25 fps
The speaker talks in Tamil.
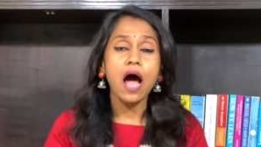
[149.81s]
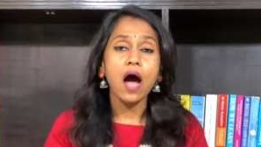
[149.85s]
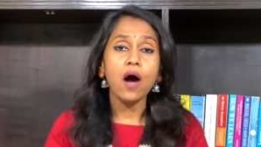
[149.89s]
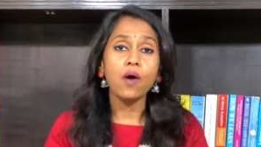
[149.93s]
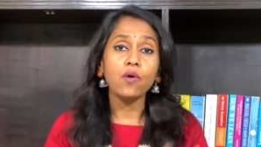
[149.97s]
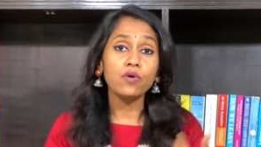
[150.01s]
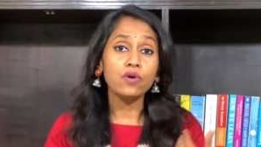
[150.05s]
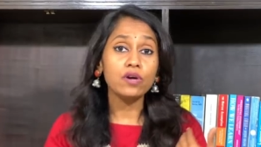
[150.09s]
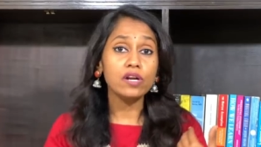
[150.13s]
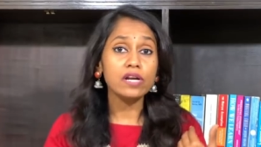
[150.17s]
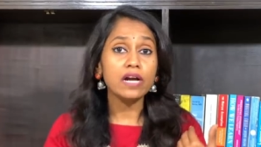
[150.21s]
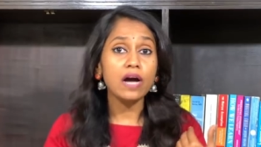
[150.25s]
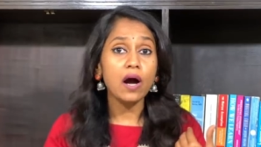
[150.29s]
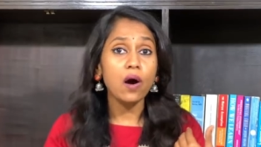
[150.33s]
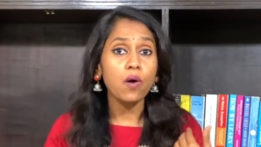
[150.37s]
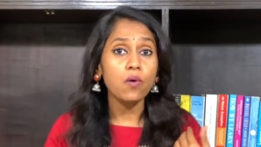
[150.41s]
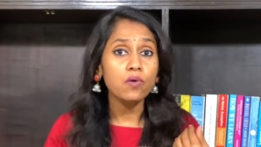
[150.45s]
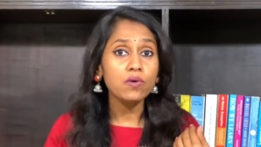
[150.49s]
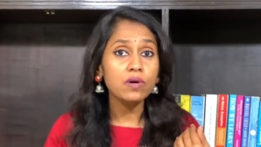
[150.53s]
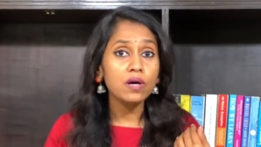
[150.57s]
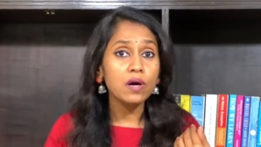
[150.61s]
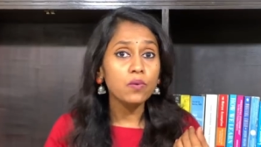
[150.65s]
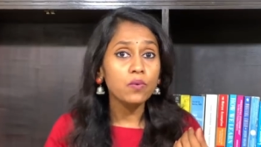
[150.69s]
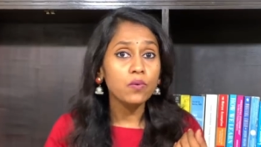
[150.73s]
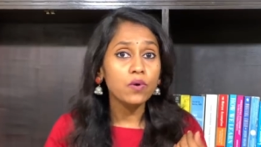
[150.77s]
அவங்களுக்கு
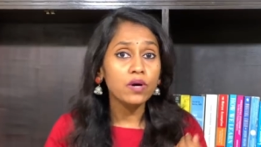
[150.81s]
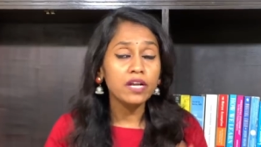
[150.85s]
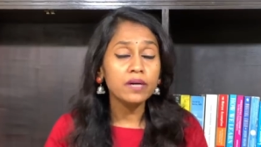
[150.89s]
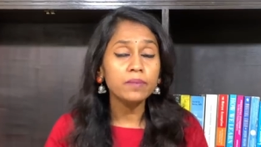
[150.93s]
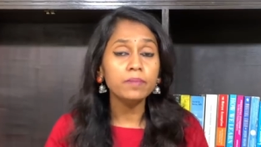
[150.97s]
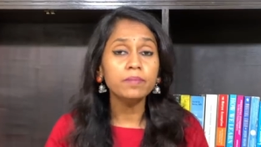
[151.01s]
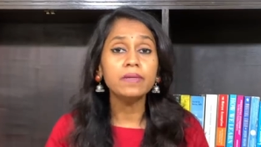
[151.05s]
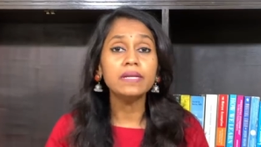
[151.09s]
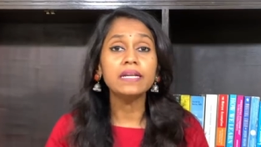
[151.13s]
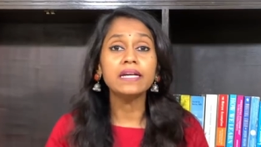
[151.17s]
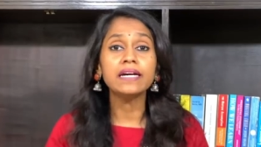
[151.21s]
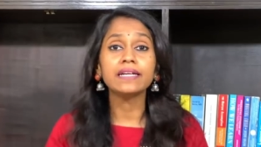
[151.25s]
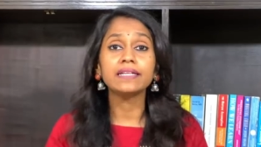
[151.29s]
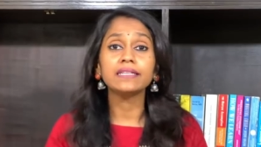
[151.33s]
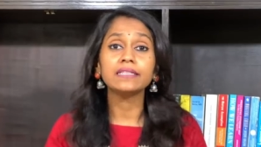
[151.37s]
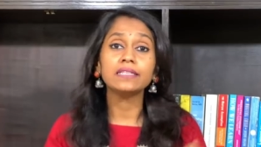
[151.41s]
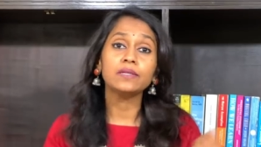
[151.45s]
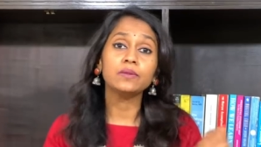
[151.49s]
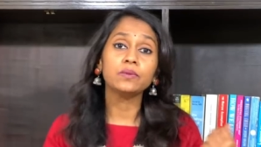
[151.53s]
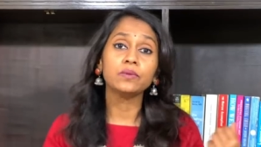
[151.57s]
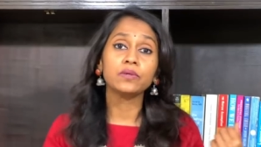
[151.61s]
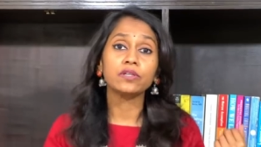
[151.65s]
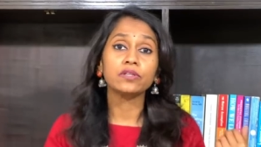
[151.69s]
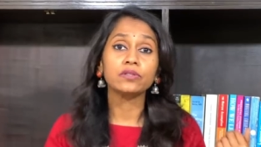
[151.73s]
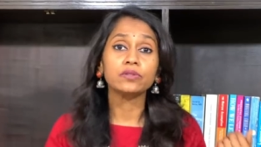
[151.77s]
அவங்க உடம்புல இருந்து
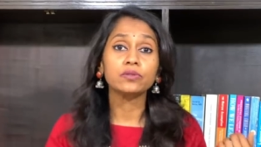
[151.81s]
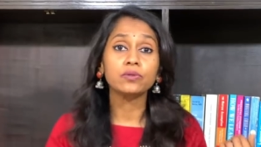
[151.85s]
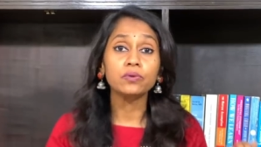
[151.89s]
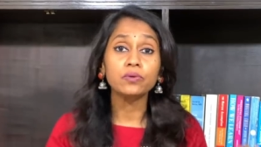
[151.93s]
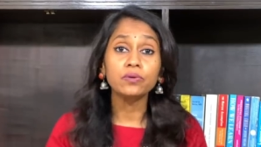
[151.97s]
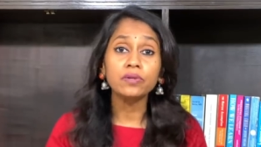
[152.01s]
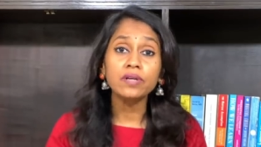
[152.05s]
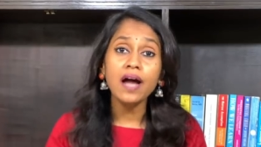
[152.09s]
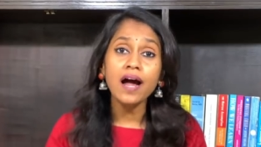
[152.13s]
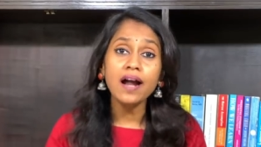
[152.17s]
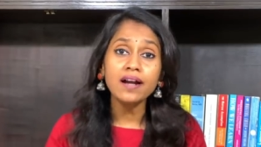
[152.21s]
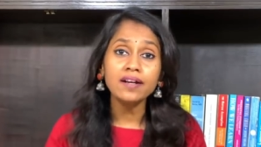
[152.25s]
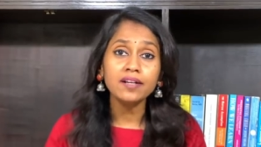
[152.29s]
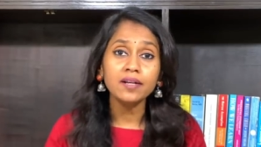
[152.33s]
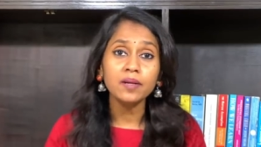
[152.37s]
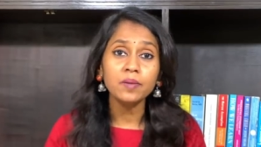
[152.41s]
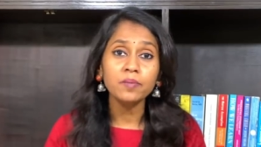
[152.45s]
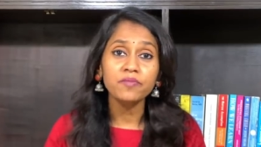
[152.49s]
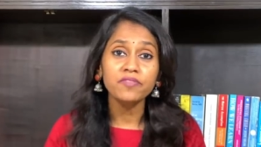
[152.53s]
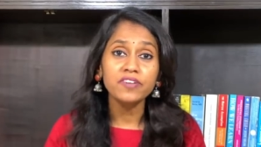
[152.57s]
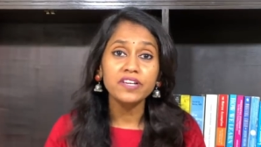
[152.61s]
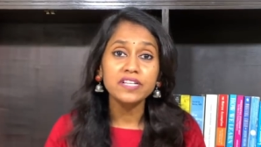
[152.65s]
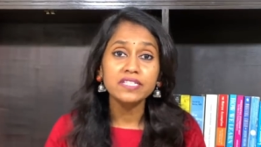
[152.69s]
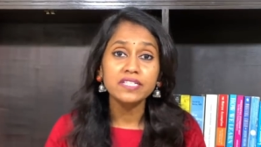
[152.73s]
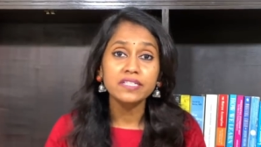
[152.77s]
ஒரு துர்நாற்றம்
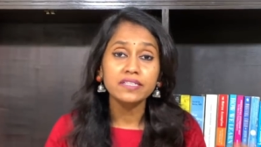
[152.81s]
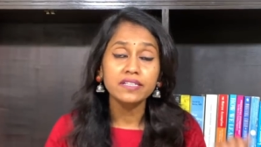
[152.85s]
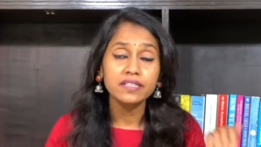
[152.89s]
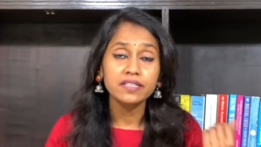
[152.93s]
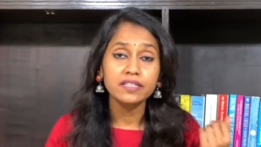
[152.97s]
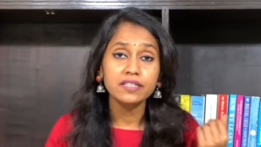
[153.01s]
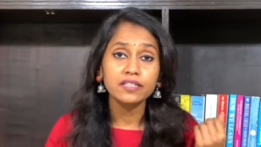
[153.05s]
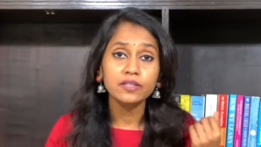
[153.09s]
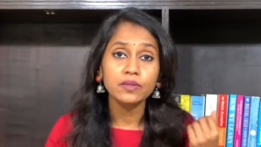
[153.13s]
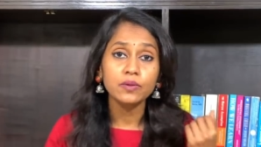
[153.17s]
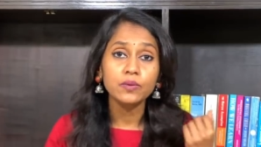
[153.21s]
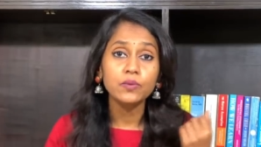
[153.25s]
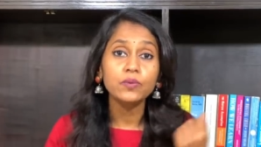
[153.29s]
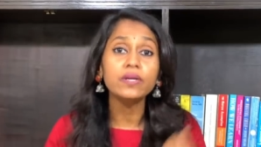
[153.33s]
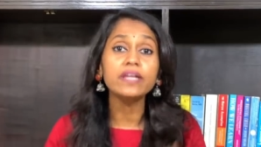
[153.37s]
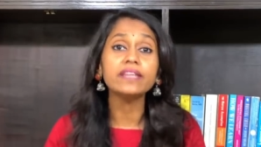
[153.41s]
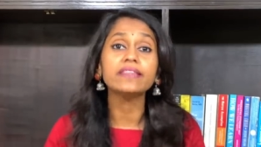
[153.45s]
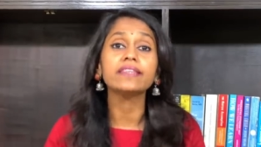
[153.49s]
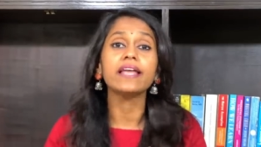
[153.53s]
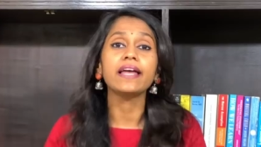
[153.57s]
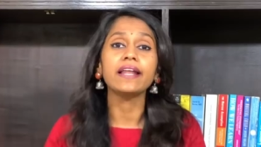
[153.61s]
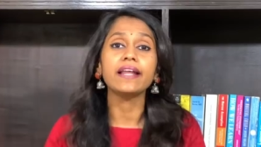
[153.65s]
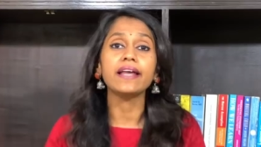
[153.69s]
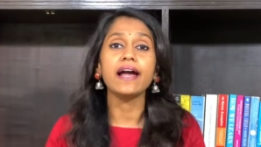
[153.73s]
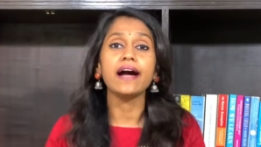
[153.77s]
வீசுதுன்றது பண்றது கூட
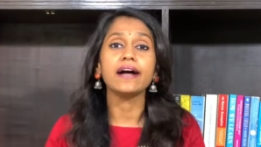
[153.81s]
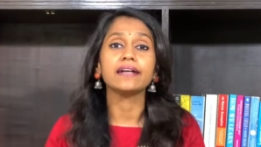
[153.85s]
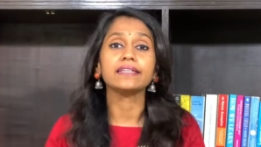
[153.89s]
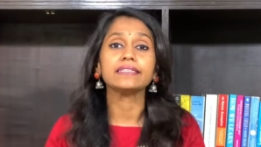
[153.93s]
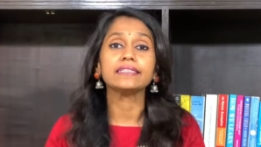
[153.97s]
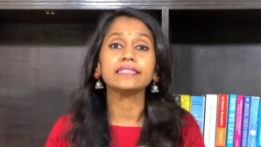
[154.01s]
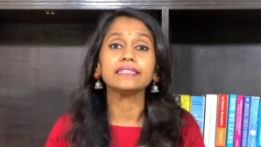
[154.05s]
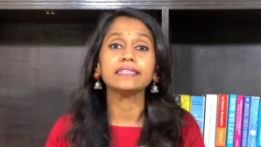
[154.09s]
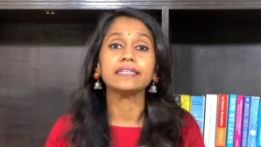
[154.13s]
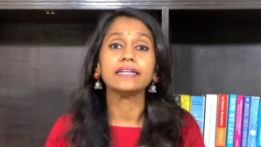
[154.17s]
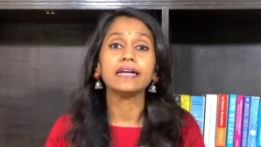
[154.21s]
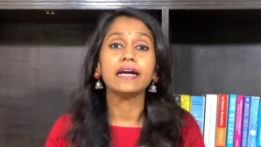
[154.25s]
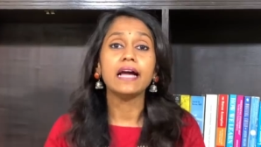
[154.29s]
தெரியாது